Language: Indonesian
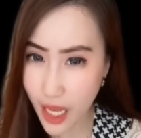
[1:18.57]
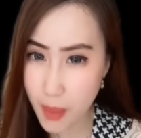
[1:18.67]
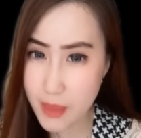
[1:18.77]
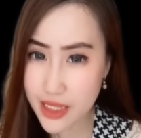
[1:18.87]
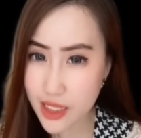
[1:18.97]

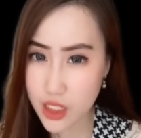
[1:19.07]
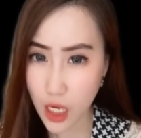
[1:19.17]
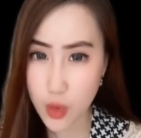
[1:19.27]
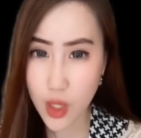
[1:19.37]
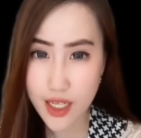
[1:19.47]
Mr. Shadow
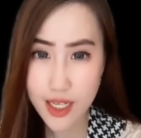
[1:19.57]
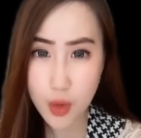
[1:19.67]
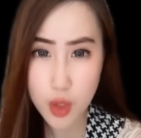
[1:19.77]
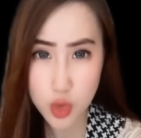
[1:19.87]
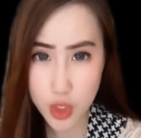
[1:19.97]
karena dia udah
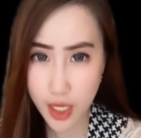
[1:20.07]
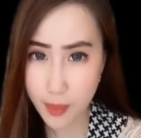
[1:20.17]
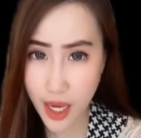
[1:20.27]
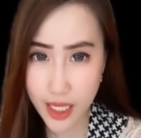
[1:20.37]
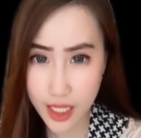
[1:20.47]
curiga
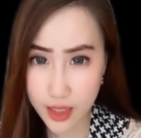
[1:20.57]
banget.